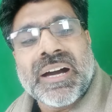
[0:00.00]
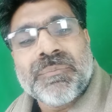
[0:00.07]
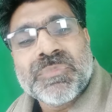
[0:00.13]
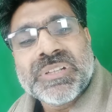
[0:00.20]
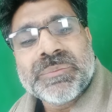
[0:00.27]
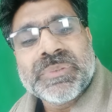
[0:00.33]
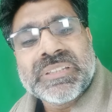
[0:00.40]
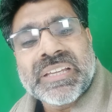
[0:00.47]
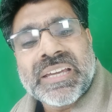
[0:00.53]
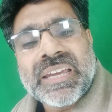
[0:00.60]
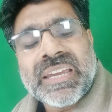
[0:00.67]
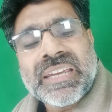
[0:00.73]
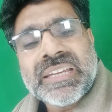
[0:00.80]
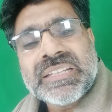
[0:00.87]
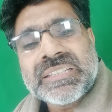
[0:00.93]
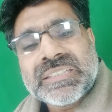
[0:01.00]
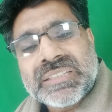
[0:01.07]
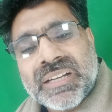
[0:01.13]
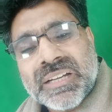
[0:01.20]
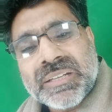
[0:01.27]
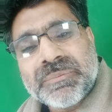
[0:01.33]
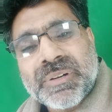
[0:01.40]
अब मुझे बताएं इन
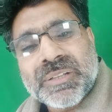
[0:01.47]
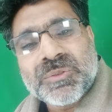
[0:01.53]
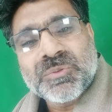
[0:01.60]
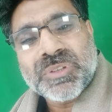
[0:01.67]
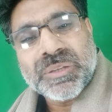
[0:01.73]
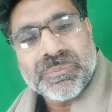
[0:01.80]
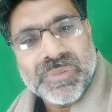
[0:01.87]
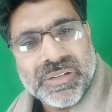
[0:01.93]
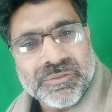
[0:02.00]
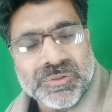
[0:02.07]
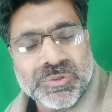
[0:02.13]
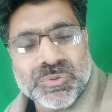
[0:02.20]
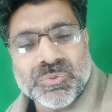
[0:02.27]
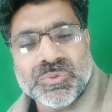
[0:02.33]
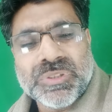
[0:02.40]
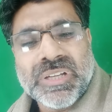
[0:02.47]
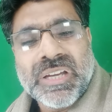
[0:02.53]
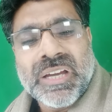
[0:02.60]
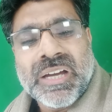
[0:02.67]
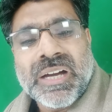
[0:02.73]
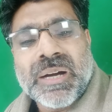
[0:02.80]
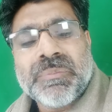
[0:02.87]
सारी बातों के बावजूद
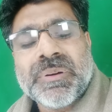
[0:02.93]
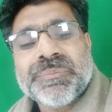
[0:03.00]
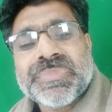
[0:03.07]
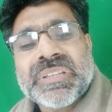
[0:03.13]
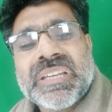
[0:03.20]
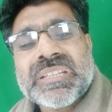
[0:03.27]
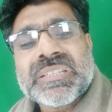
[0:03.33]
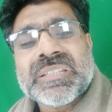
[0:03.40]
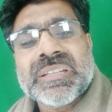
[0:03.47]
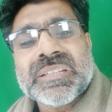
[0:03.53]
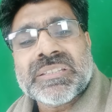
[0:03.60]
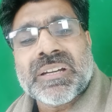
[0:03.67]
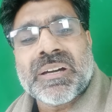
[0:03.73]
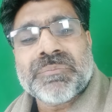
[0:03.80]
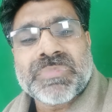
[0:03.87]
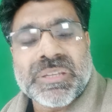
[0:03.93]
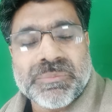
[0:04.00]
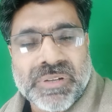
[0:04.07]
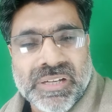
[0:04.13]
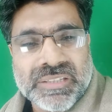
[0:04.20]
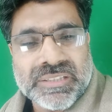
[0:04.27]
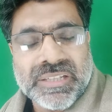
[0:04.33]
अब हम किस निज़ाम की
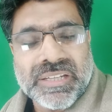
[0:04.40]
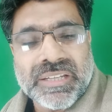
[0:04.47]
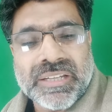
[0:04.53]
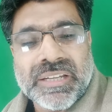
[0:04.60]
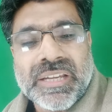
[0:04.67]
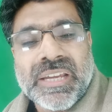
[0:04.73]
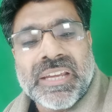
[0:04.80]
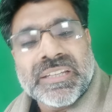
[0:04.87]
बात करेंगे